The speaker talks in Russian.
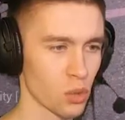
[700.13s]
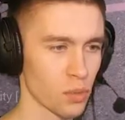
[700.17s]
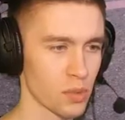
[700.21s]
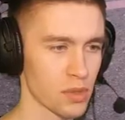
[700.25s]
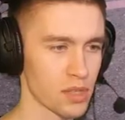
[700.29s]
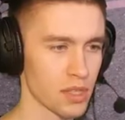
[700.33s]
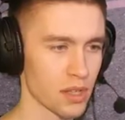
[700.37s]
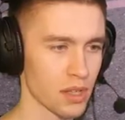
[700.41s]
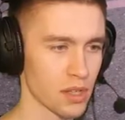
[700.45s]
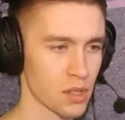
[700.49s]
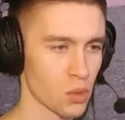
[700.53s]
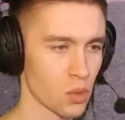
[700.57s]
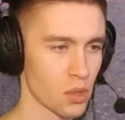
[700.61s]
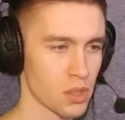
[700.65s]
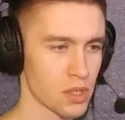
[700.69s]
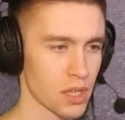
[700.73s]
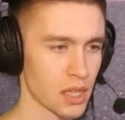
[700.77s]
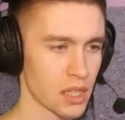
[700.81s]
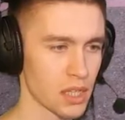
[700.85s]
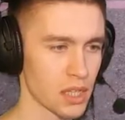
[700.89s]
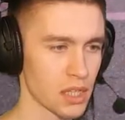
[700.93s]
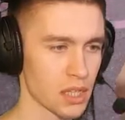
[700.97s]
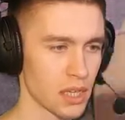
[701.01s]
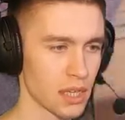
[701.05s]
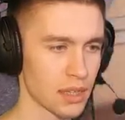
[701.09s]
но быстро
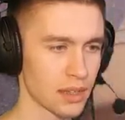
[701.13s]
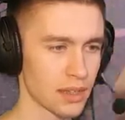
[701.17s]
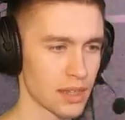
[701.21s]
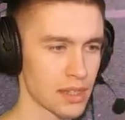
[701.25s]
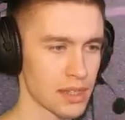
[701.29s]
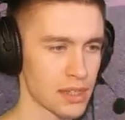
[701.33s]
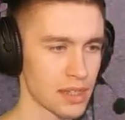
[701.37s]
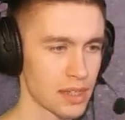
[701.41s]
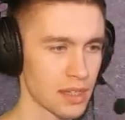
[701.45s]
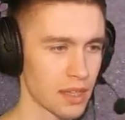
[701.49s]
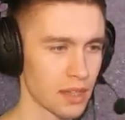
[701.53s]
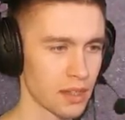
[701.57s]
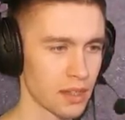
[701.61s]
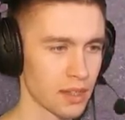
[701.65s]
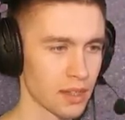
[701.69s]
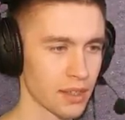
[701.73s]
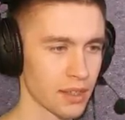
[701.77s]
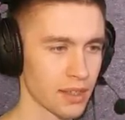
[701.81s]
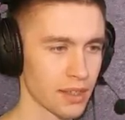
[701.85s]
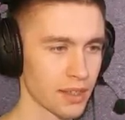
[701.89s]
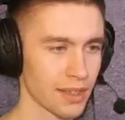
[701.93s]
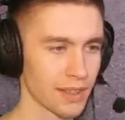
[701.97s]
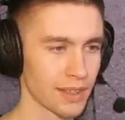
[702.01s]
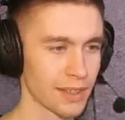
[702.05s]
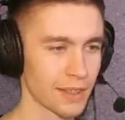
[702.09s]
расходятся они относительно,